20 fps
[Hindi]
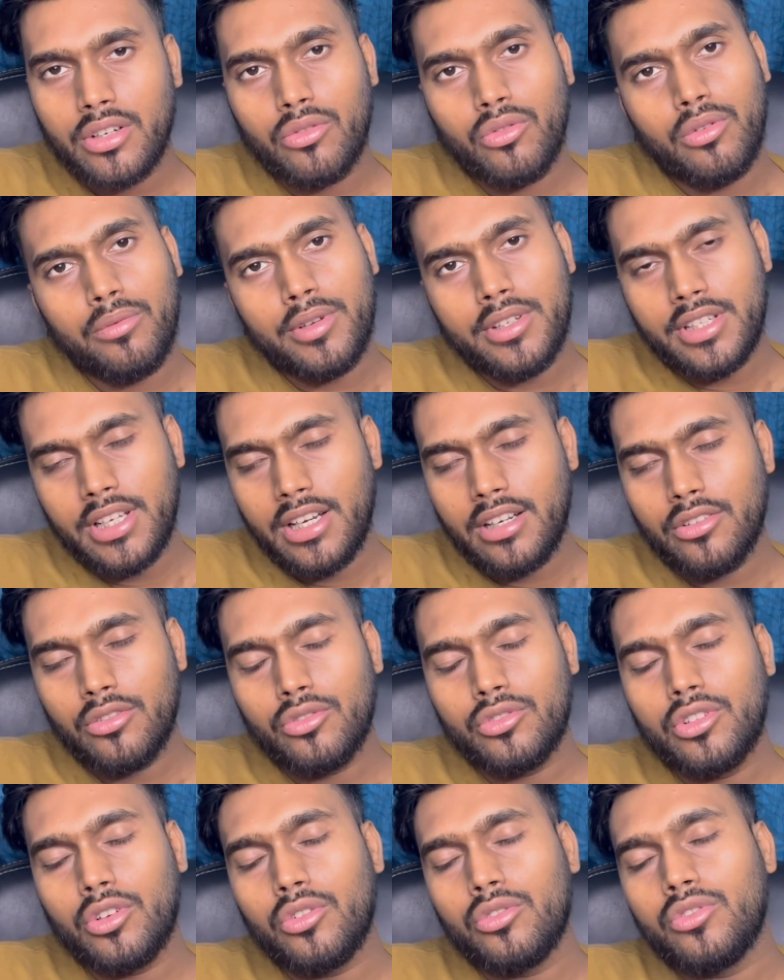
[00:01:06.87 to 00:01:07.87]
हैं वो भी चैनल
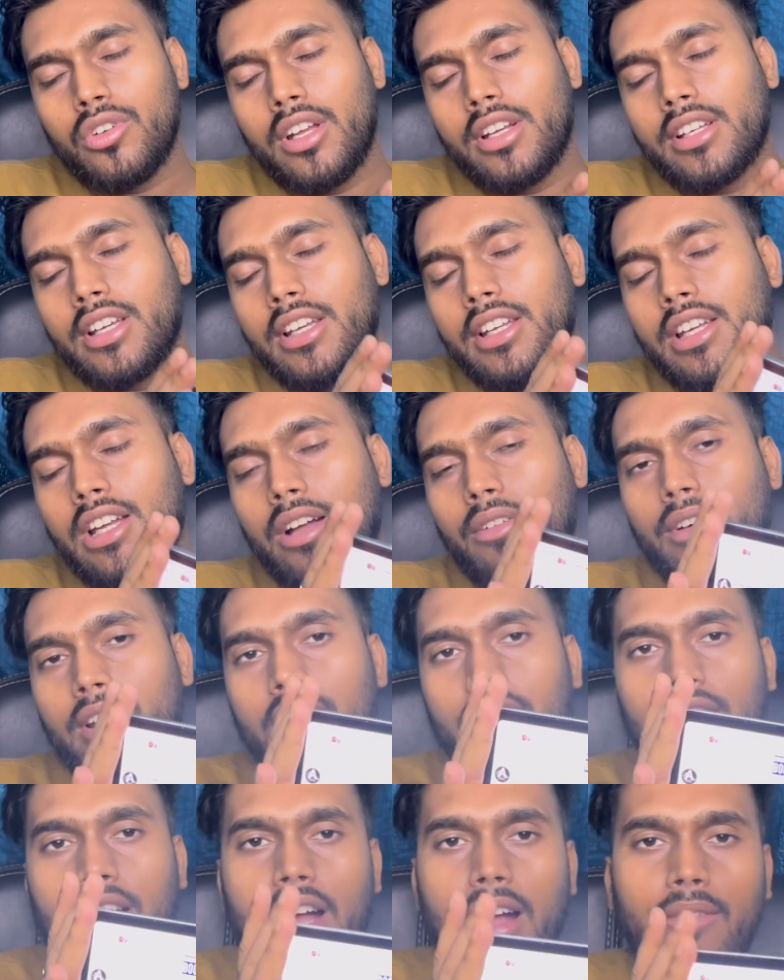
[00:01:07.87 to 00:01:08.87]
जरूर ज्वाइन करिएगा
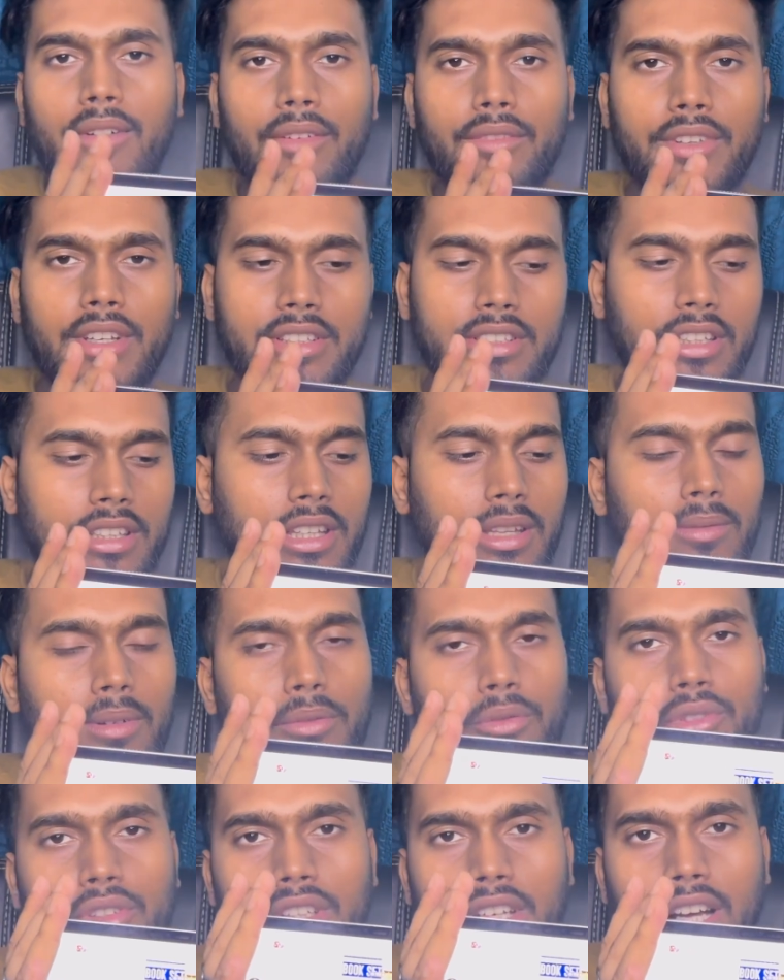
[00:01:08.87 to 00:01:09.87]
हमारा काम आप देख सकते हैं हम
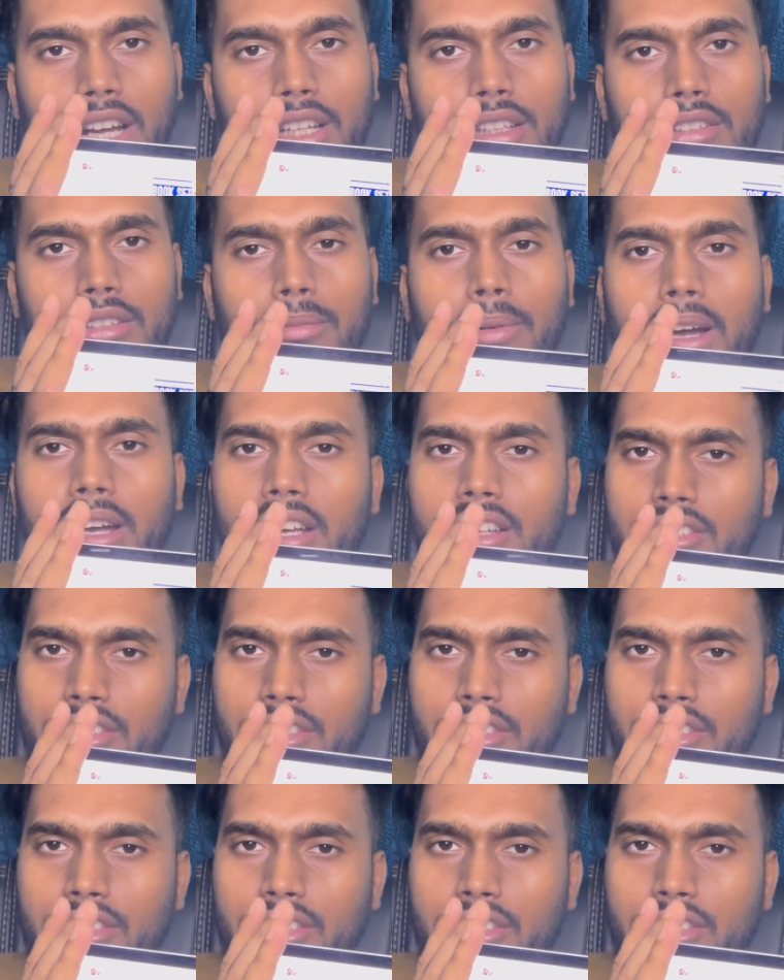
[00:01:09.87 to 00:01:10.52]
आपको दिखा देते बाकी